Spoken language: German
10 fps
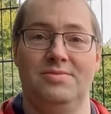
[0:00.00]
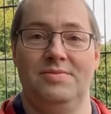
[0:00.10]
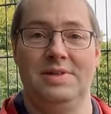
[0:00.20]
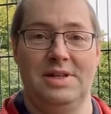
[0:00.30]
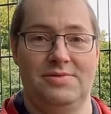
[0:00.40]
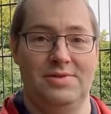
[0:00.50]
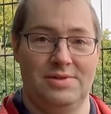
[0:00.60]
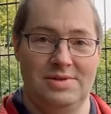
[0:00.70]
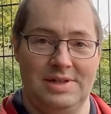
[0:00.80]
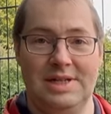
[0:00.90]
Wie das
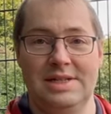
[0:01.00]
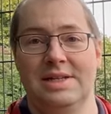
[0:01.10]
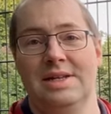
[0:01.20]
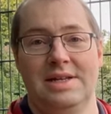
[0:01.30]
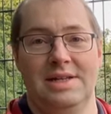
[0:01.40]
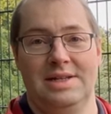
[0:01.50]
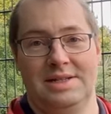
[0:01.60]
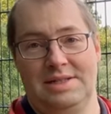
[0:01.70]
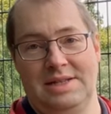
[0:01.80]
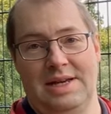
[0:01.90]
funktioniert, hier
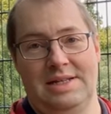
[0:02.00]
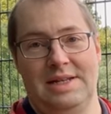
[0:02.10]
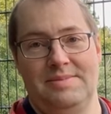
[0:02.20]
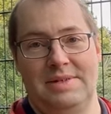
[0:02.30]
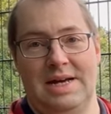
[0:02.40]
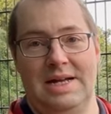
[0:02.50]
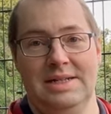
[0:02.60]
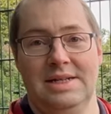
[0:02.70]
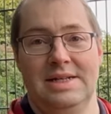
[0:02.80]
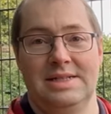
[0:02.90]
direkt
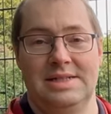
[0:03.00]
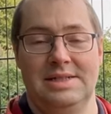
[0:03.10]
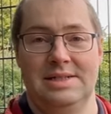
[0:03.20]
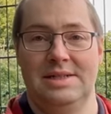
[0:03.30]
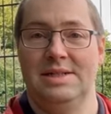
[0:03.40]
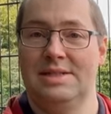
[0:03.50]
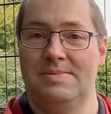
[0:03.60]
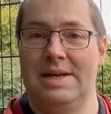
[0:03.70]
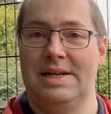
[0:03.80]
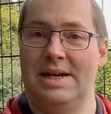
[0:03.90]
nebendran sind
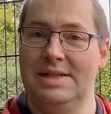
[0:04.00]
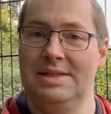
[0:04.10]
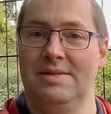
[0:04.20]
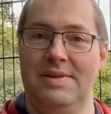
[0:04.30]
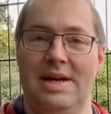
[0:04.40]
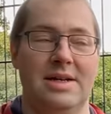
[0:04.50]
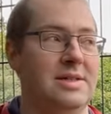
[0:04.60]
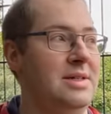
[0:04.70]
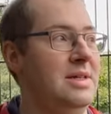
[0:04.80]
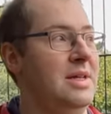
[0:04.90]
zwei
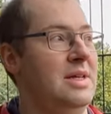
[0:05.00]
Gradierwerke,